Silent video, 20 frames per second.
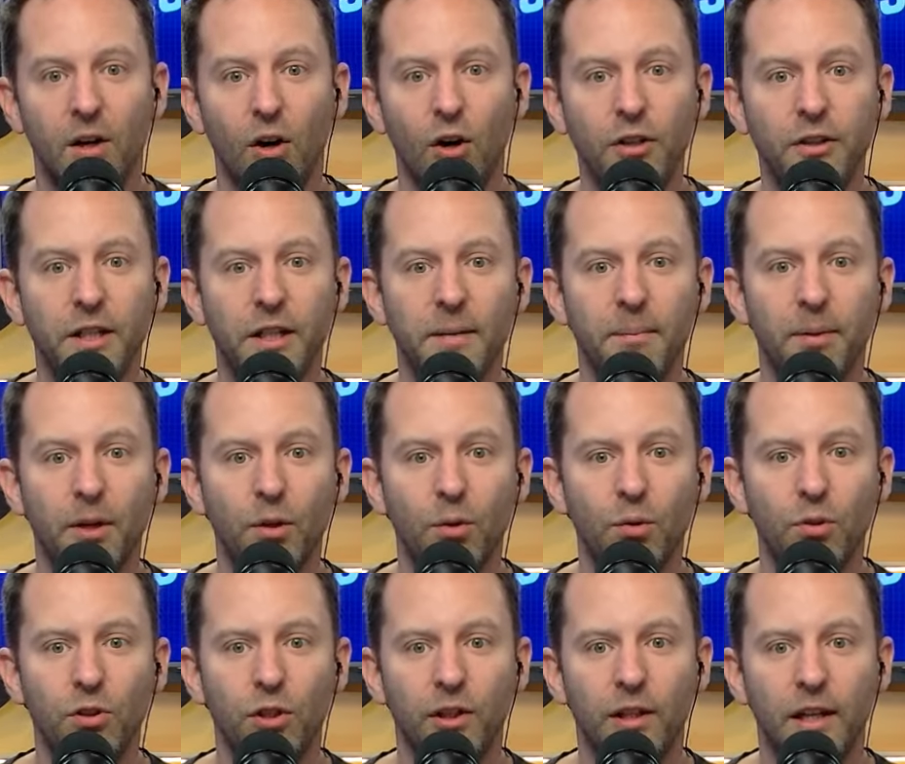Hoy tienen
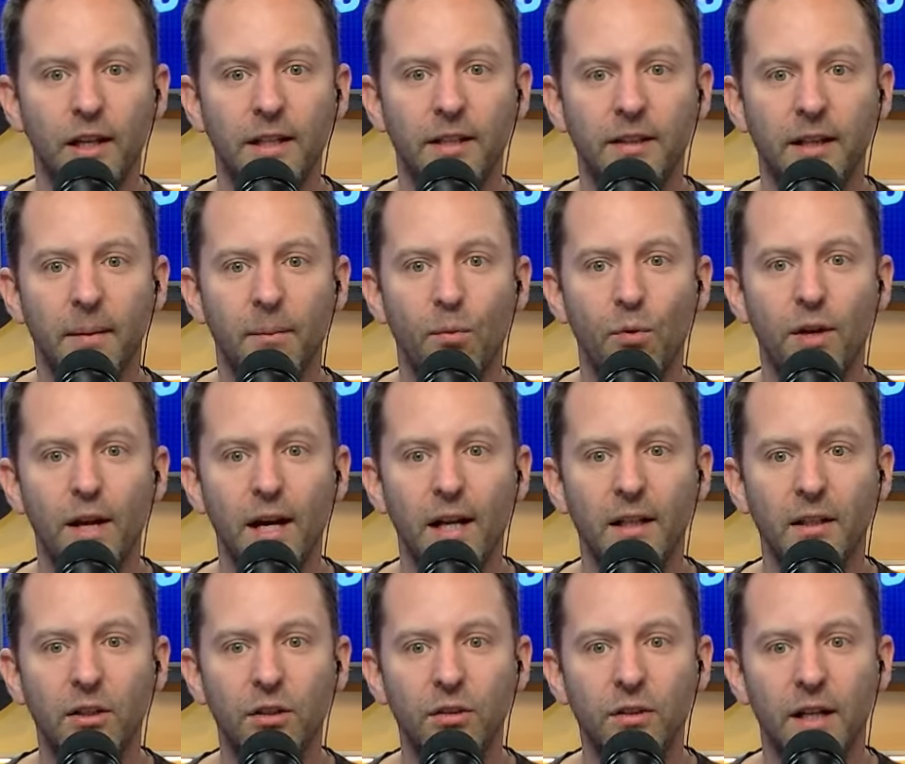productos de lista muy
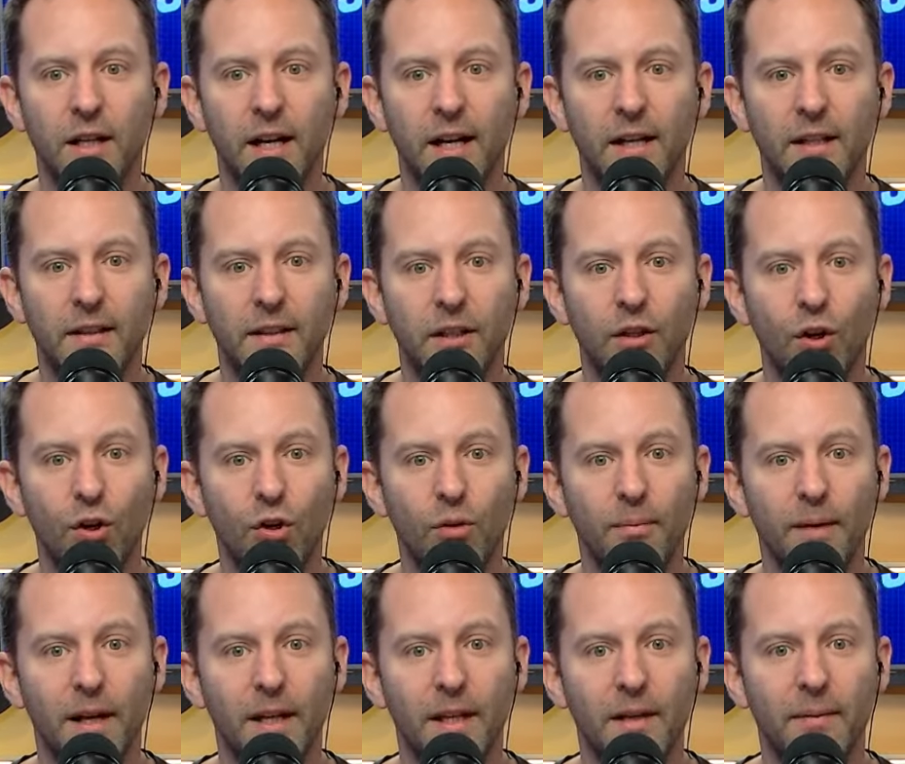altos que la gente no
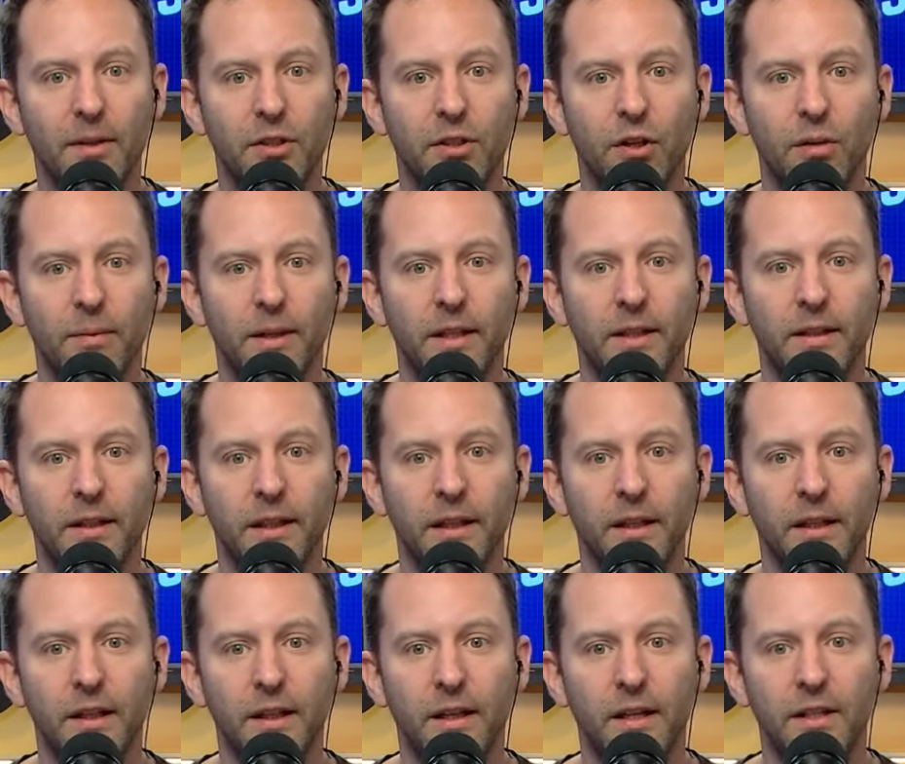convalida
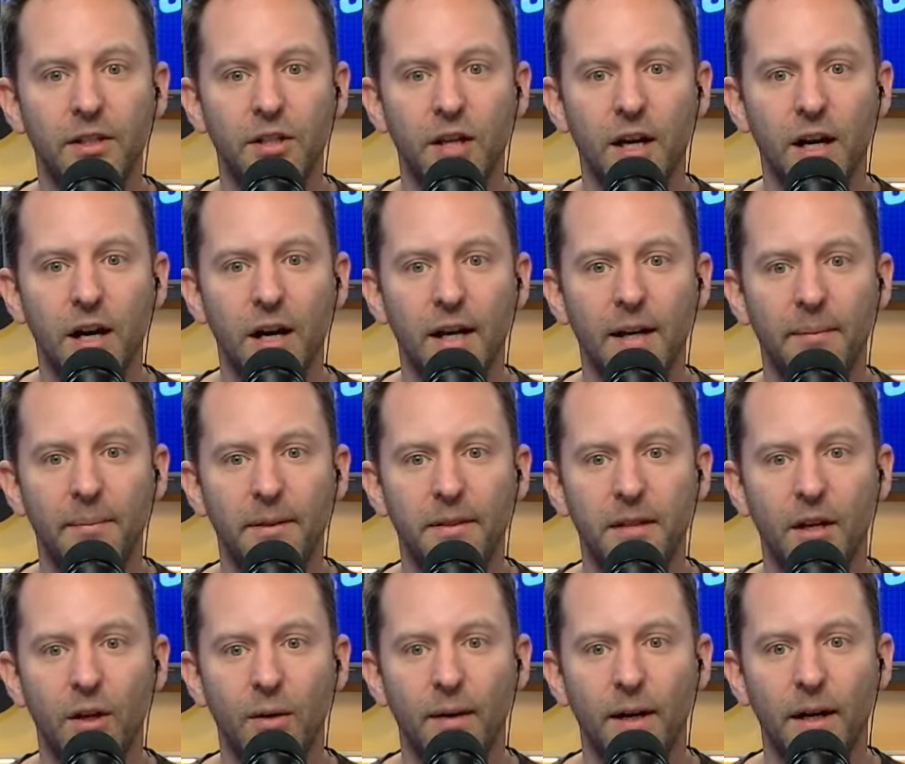mayormente y que ya han
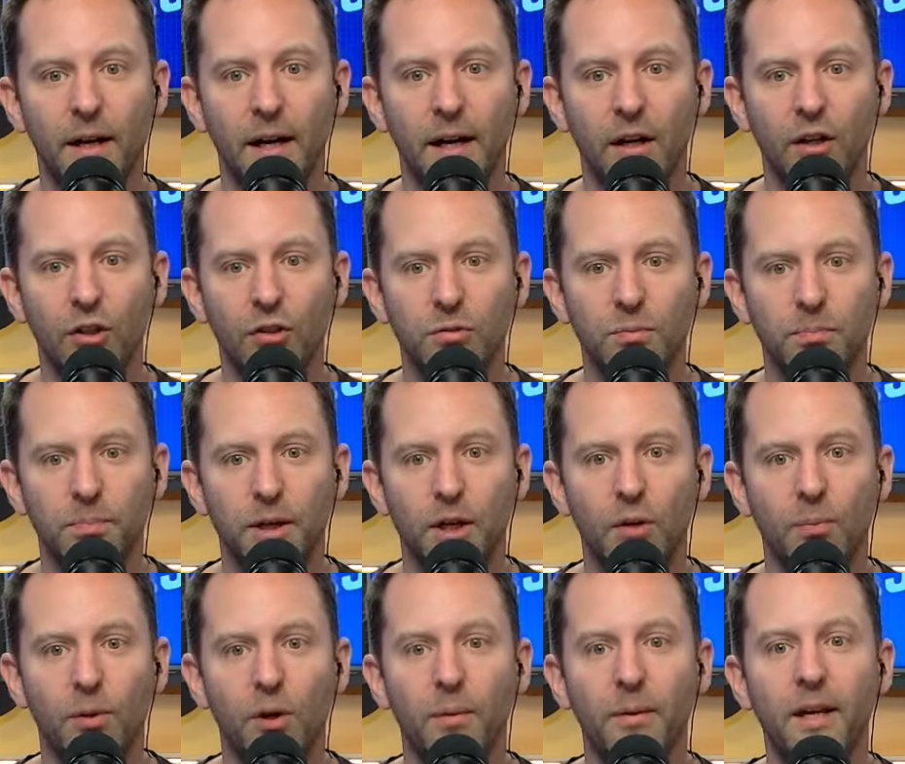empezado a bajarlos,
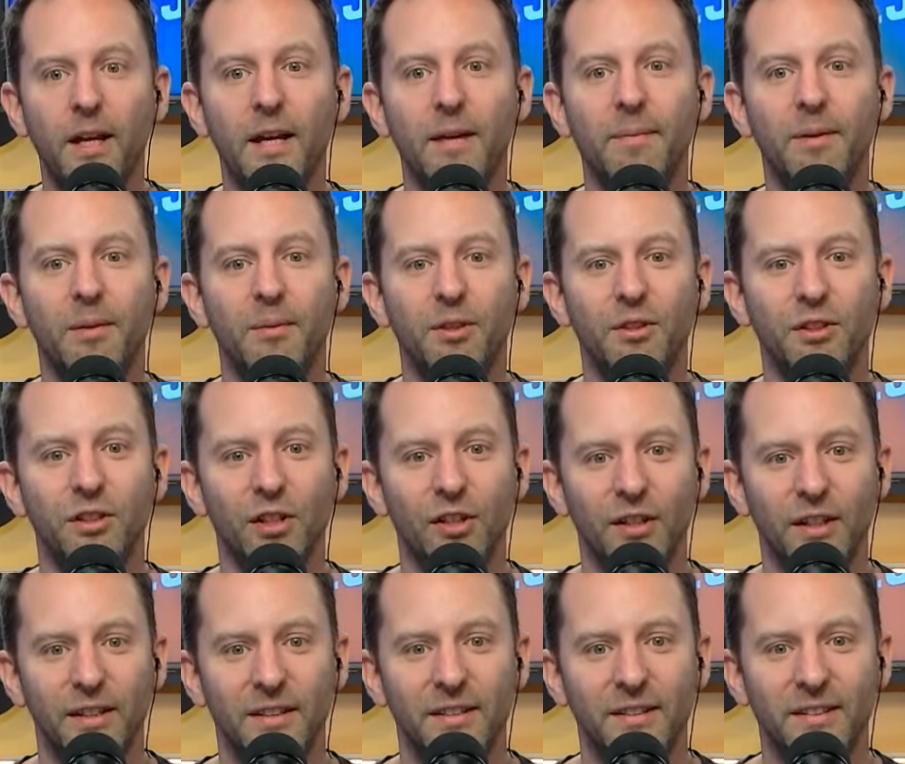pero por vía de
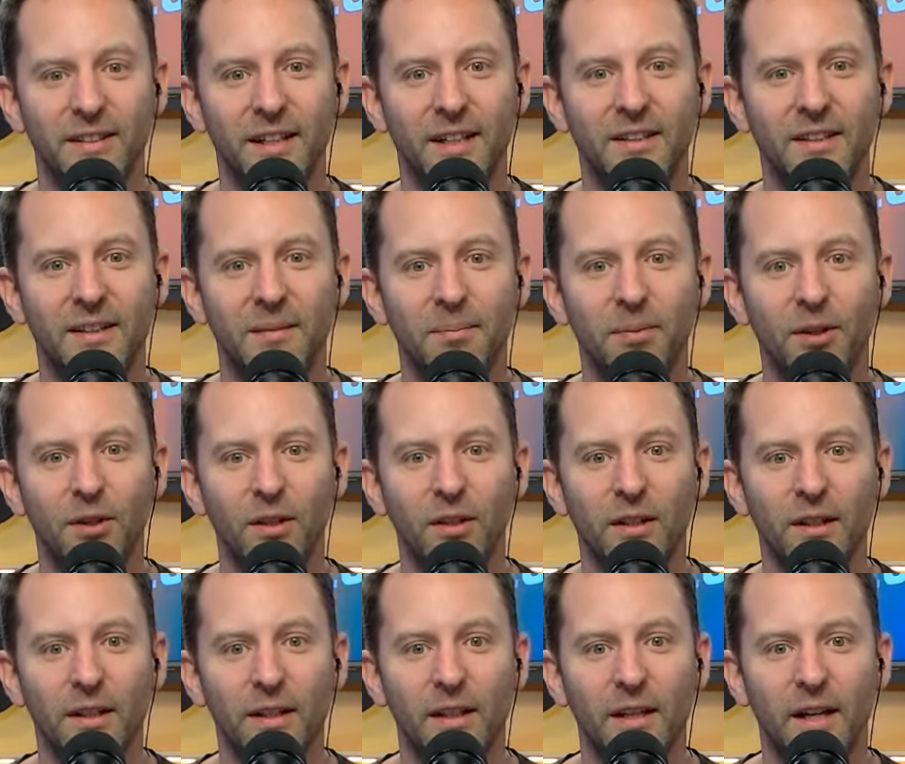promociones, del tipo
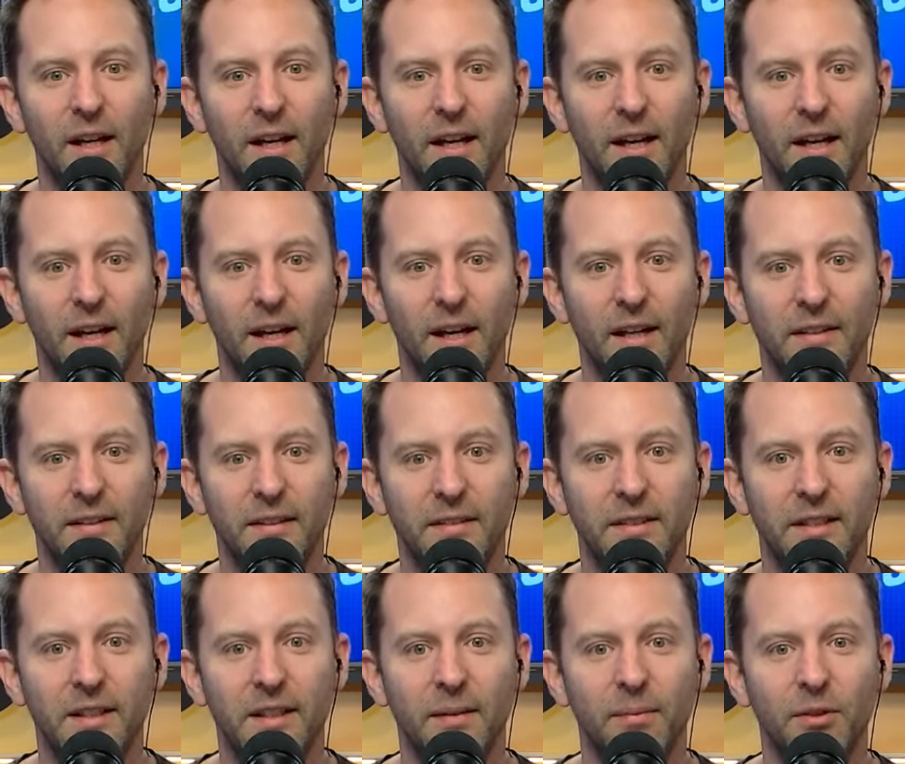
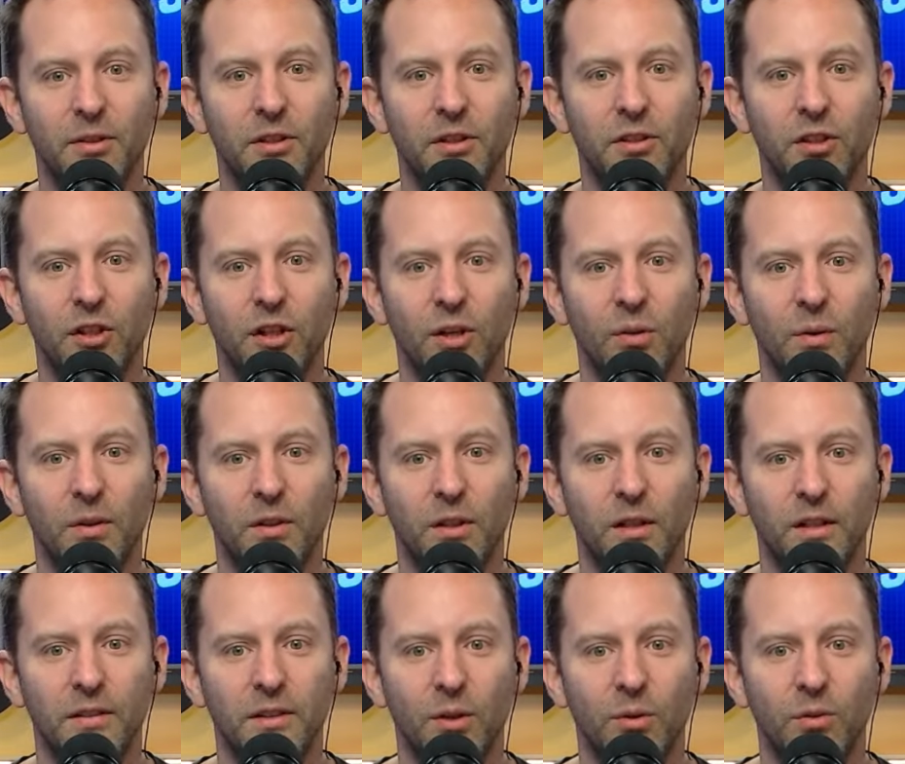60% eh, de descuento
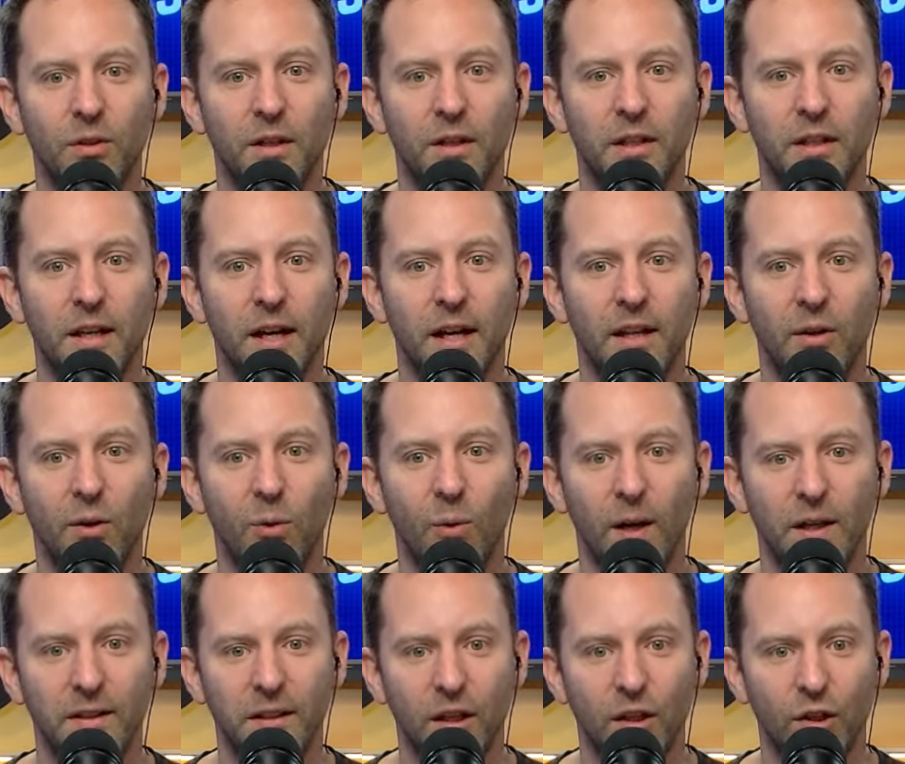en la segunda unidad
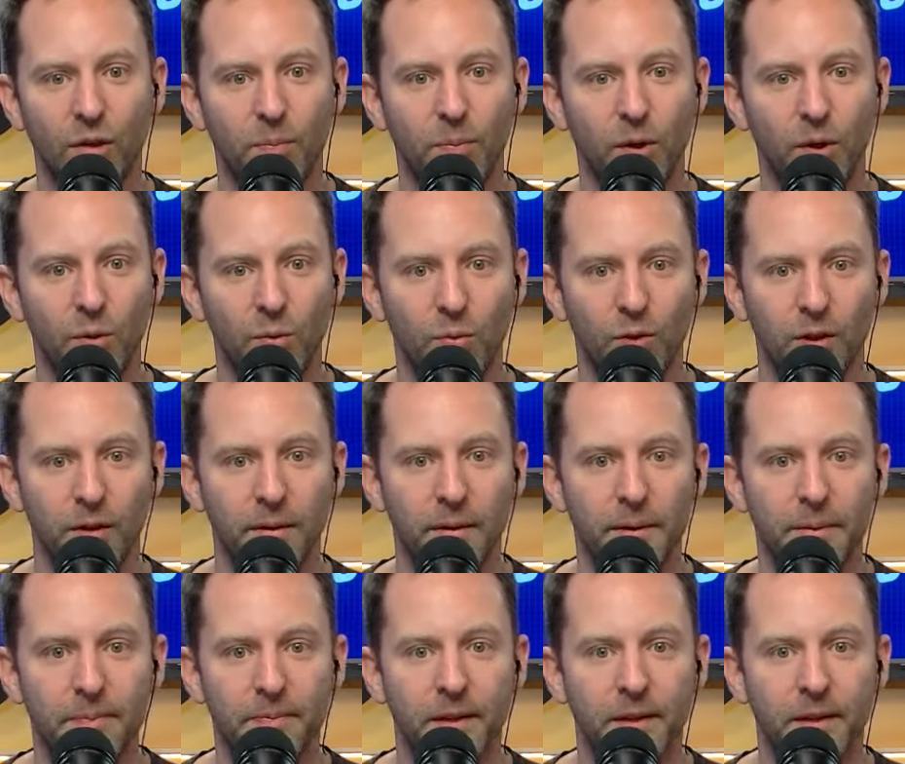o hasta 2 por 1.